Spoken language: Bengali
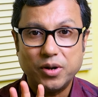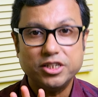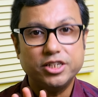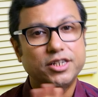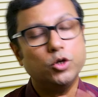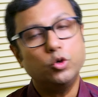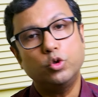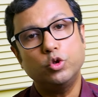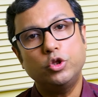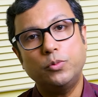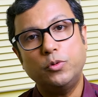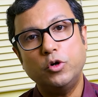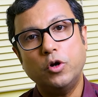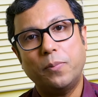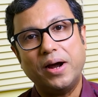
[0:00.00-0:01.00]
পাঁচটি
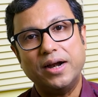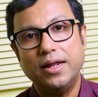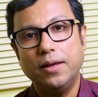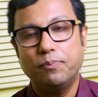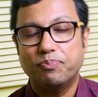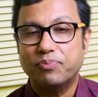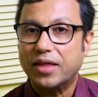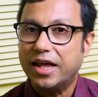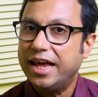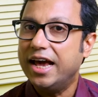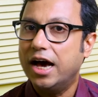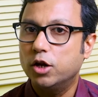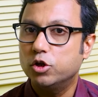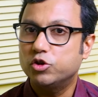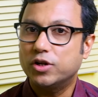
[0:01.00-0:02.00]
গুরুত্বপূর্ণ পার্টে এই
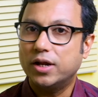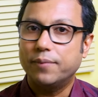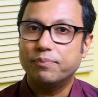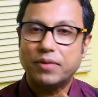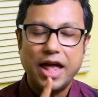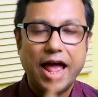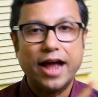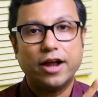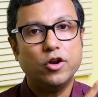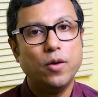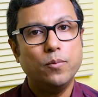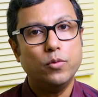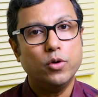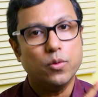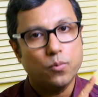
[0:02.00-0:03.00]
আলোচনা এক
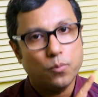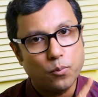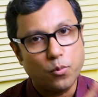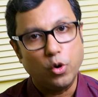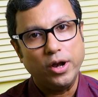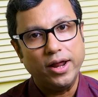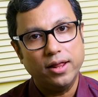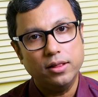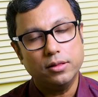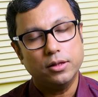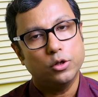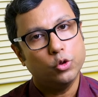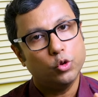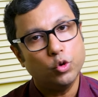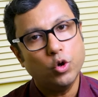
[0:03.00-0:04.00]
নম্বর বোন হেলথ
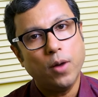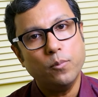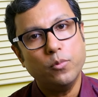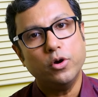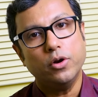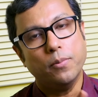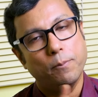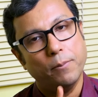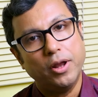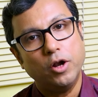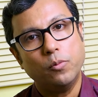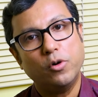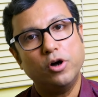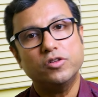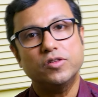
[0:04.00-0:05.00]
দু নম্বর
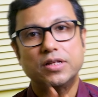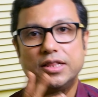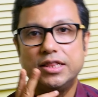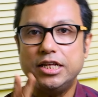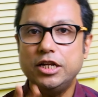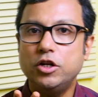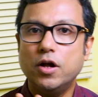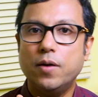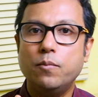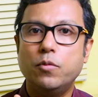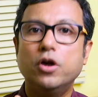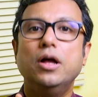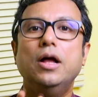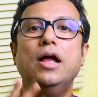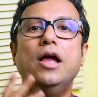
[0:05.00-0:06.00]
মেনোপজ তিন
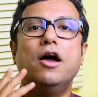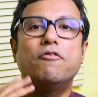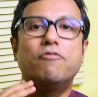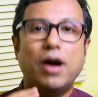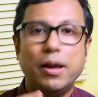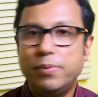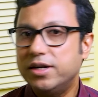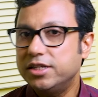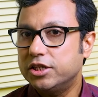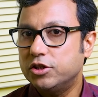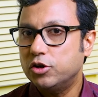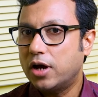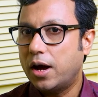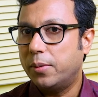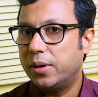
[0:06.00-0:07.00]
নম্বর ফাইবার
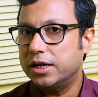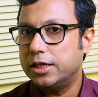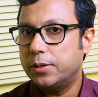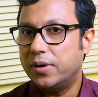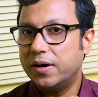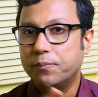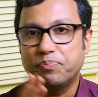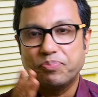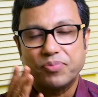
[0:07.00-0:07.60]
জাতীয় খাবার দাবার